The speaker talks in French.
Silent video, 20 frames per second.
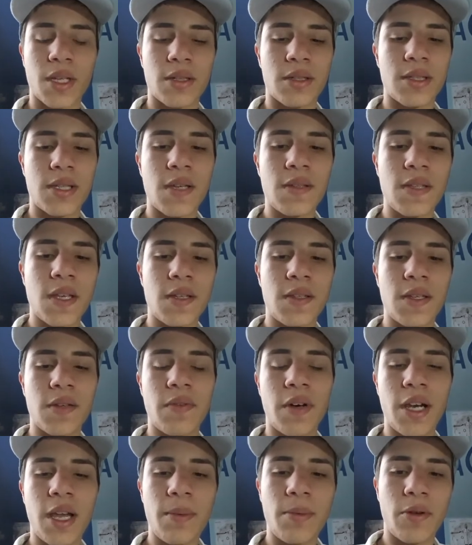ça, ça a été
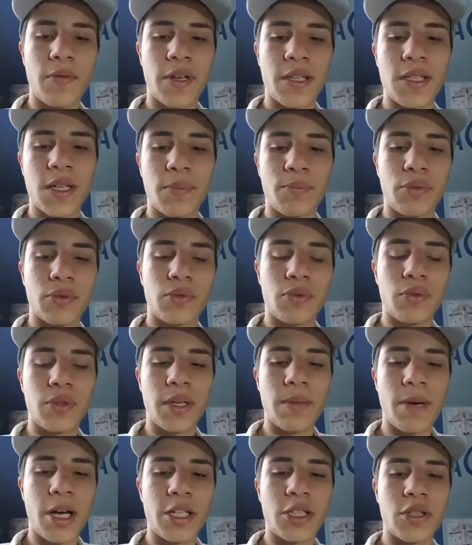valable, on va dire, pour tous
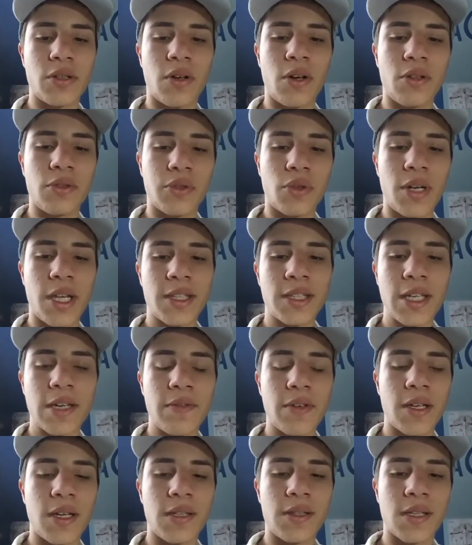les matchs entre la trêve
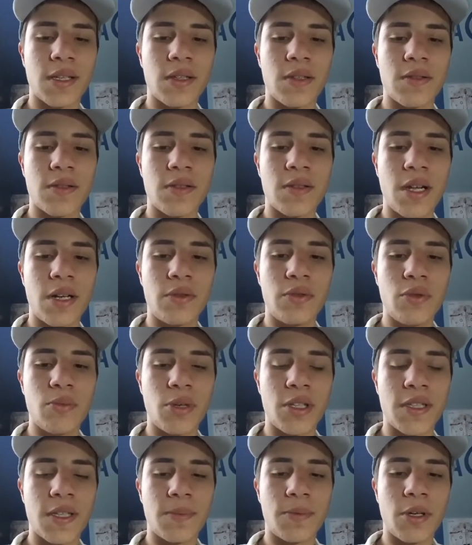internationale du
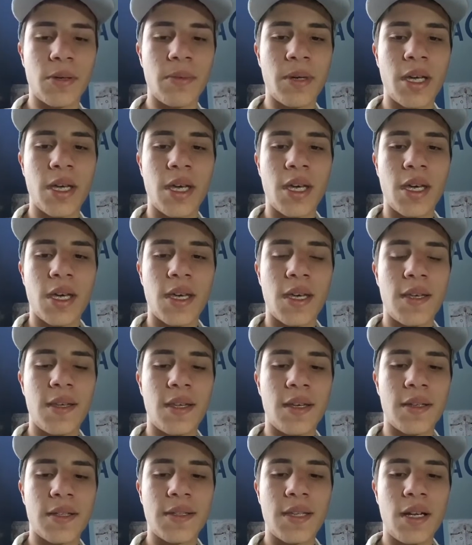mois de septembre et
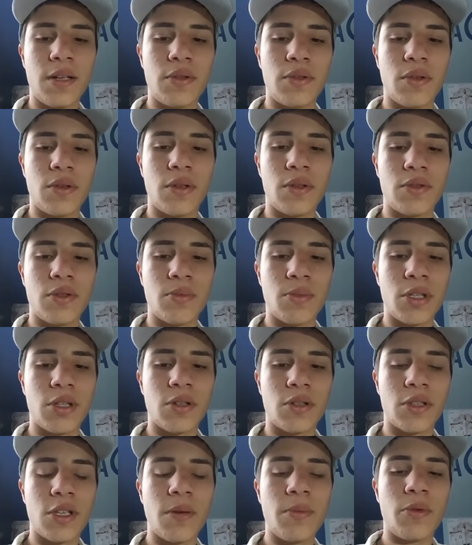euh, celle du mois
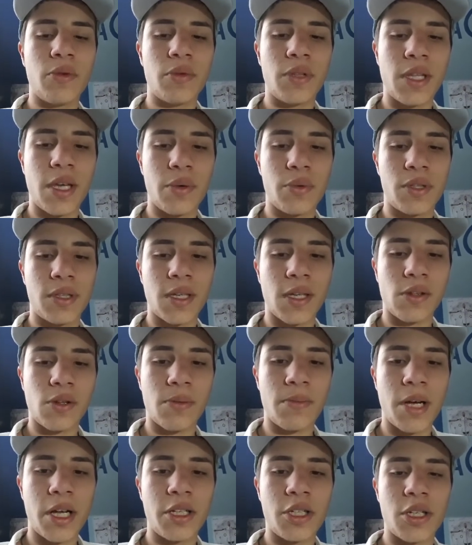d'octobre, où il y a eu
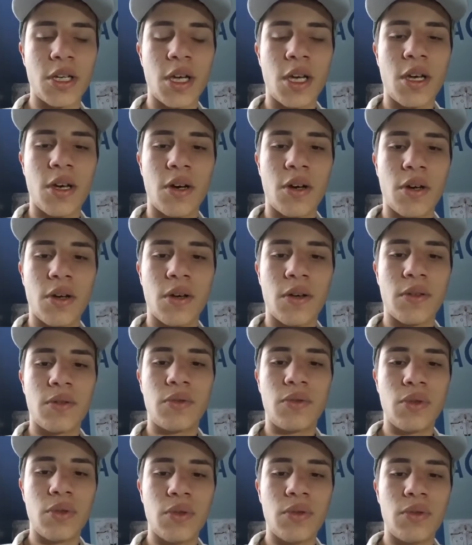4 matchs, 2
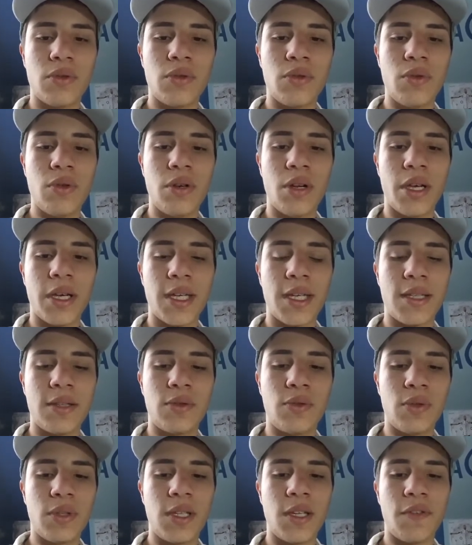euh, nuls et
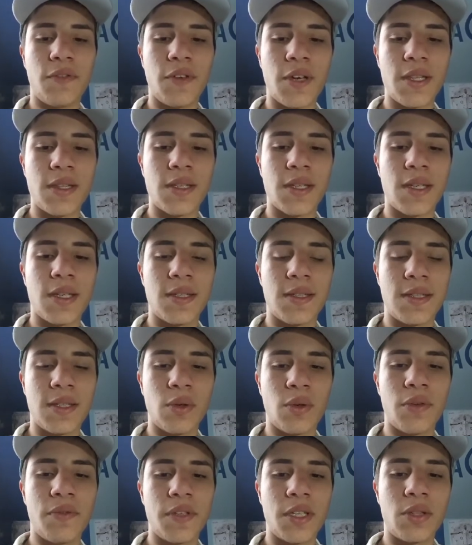2 défaites et
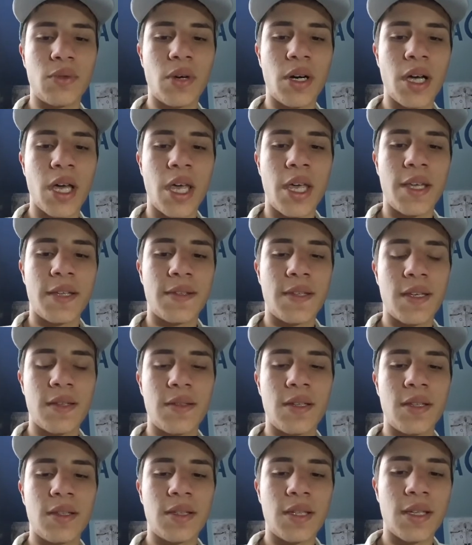0 victoire. Ça a
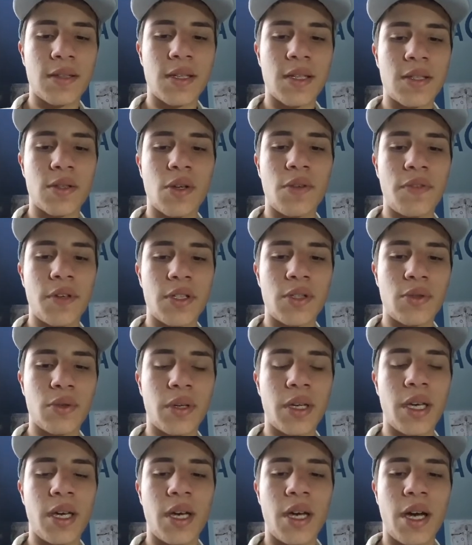été une catastrophe
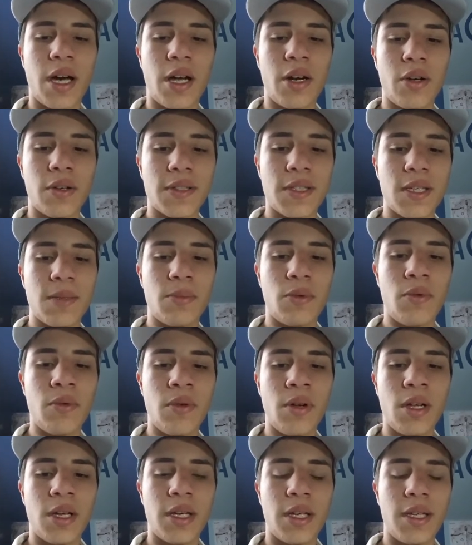assurée. Alors c'est
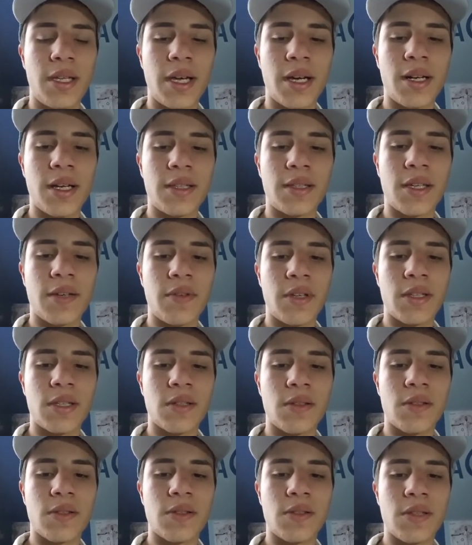bon, il y a la trêve
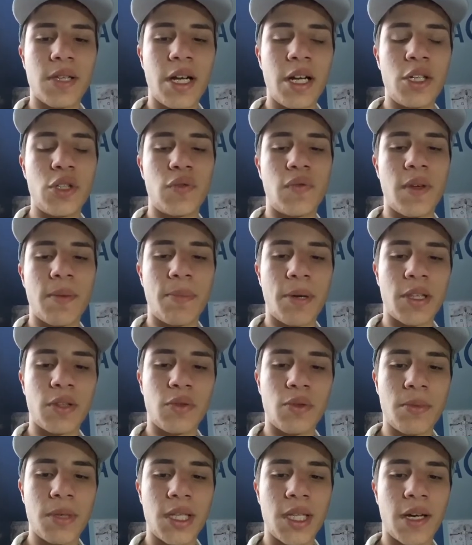internationale, je ne vais pas
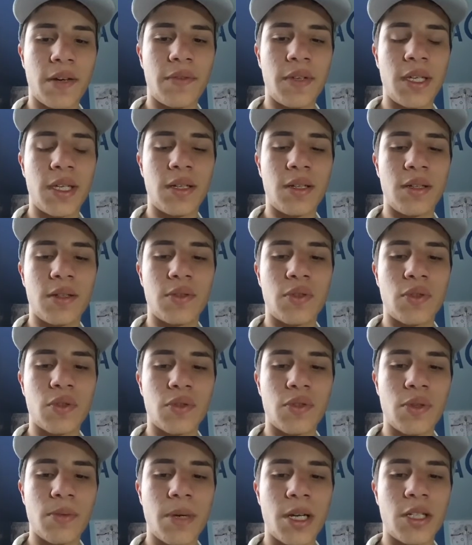trop m'énerver euh, sur
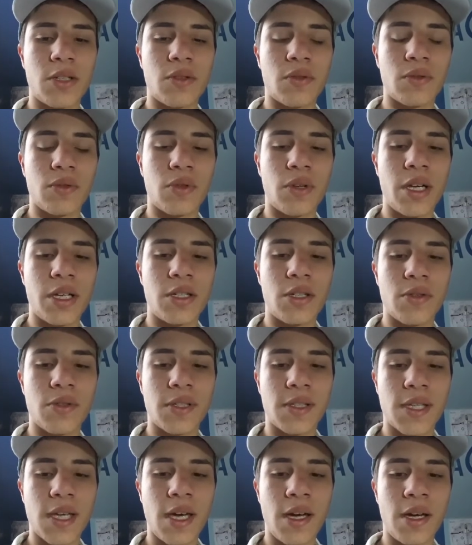ce match contre la
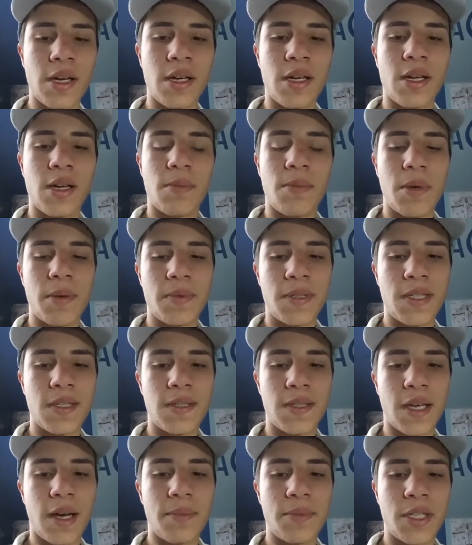JOCR, même si
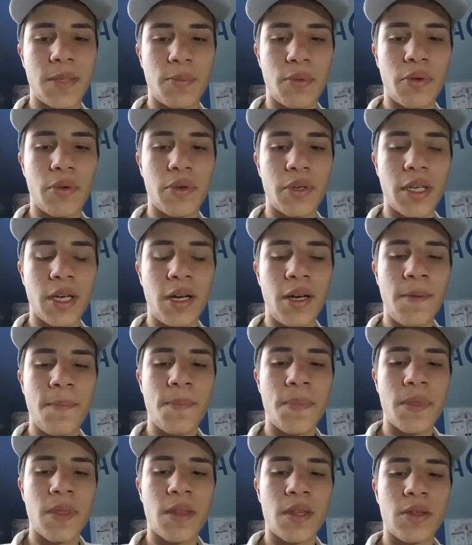c'est un petit peu le cas.
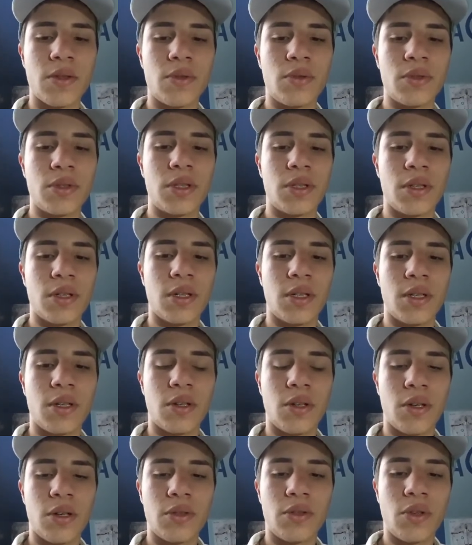Donc,
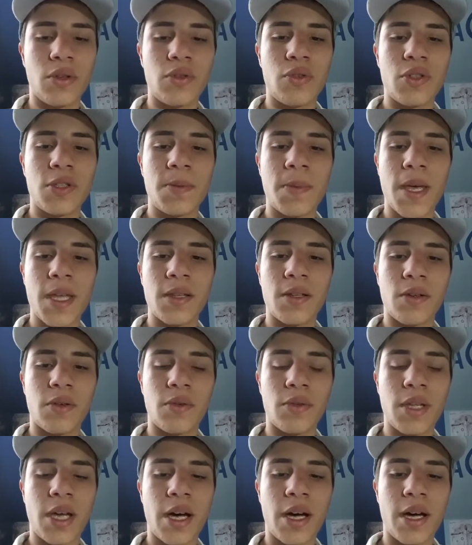dans deux semaines,
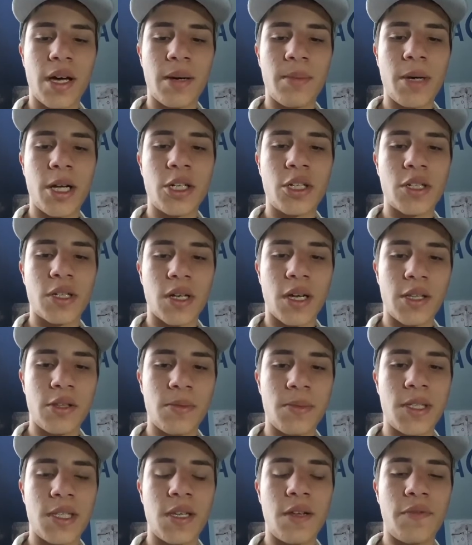on a un match à
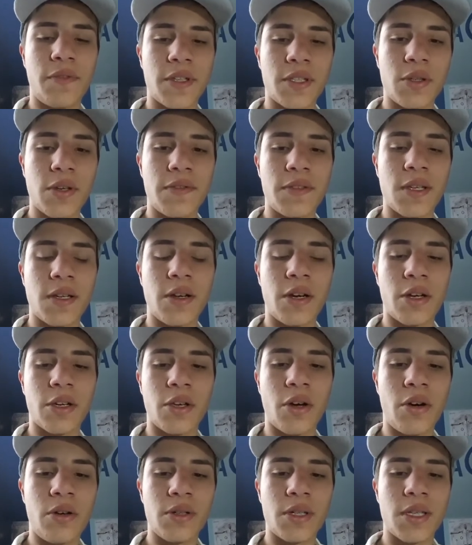domicile face au FC
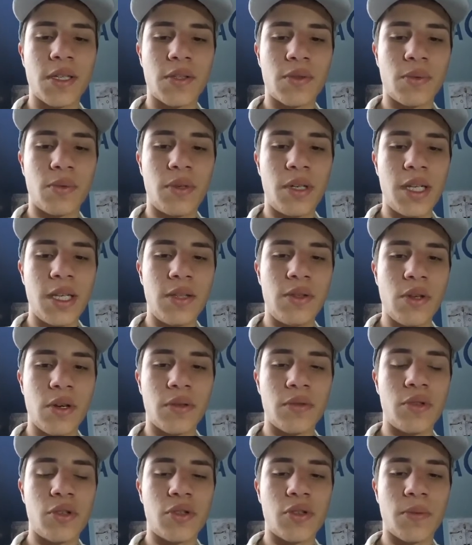Lorient, qui sont
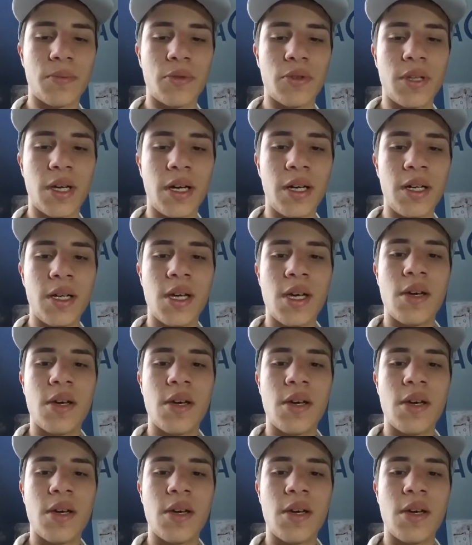leaders du championnat.